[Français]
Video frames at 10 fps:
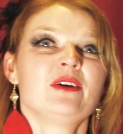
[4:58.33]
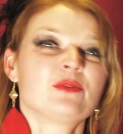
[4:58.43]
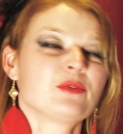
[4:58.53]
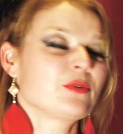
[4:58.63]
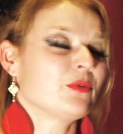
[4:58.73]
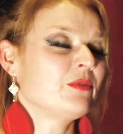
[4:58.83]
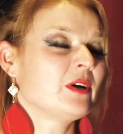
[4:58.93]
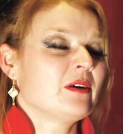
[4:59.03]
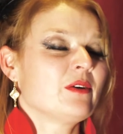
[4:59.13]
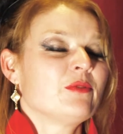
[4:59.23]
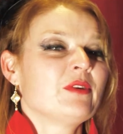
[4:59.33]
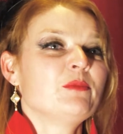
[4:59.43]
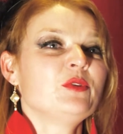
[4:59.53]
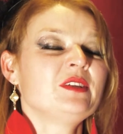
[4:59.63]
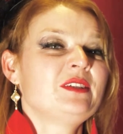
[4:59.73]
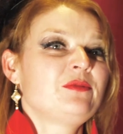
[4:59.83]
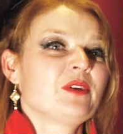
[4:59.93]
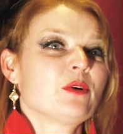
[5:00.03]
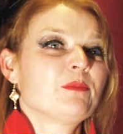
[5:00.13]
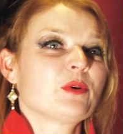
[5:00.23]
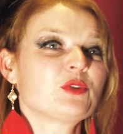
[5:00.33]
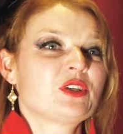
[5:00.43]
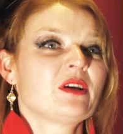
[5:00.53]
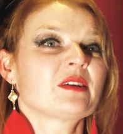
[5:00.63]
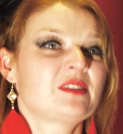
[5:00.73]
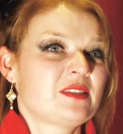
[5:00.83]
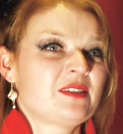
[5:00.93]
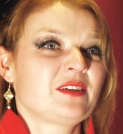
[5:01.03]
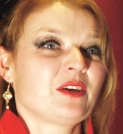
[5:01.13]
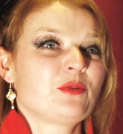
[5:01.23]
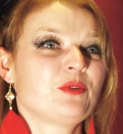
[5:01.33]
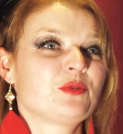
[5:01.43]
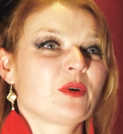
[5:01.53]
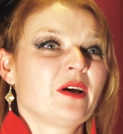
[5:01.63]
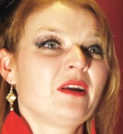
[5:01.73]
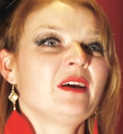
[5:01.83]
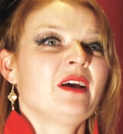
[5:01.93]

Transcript: donc on va, mener différents projets artistiques et culturels